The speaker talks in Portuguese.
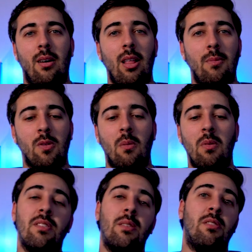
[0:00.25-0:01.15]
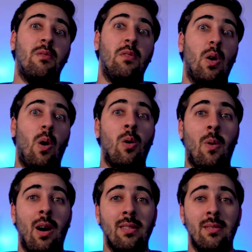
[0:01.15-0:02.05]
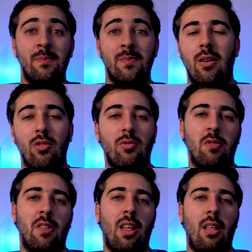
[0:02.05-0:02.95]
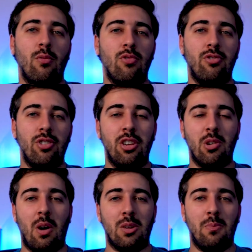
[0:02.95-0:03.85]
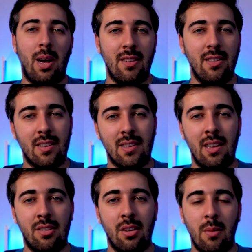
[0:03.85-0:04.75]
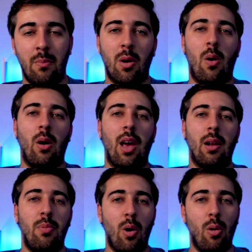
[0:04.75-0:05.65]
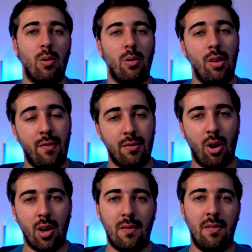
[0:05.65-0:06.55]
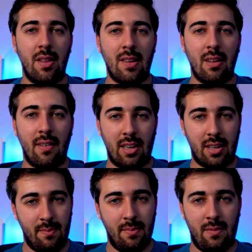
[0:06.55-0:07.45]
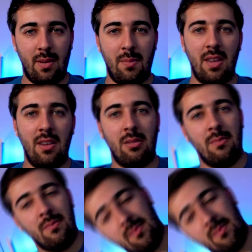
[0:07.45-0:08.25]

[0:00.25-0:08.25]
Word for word: Olá pessoal, bem-vindos a mais um vídeo On Wild. Hoje vou-vos falar de alguns dos guias que eu acho mais interessantes para qualquer biólogo e fotógrafo de vida selvagem. Vamos a isto?